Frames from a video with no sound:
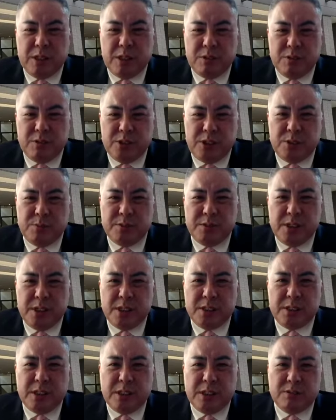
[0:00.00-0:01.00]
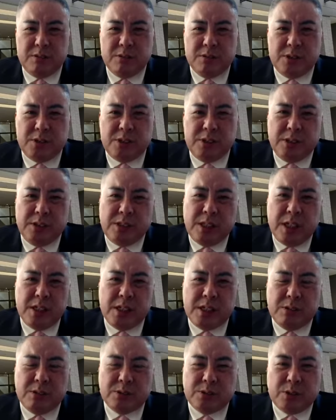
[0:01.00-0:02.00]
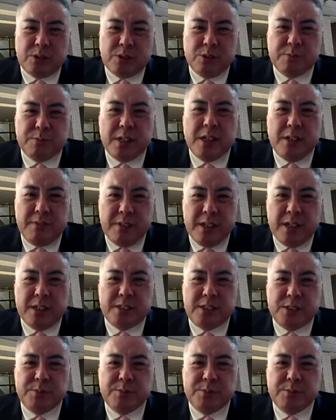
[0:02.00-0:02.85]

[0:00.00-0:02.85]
あの自分があの天下を取る前は、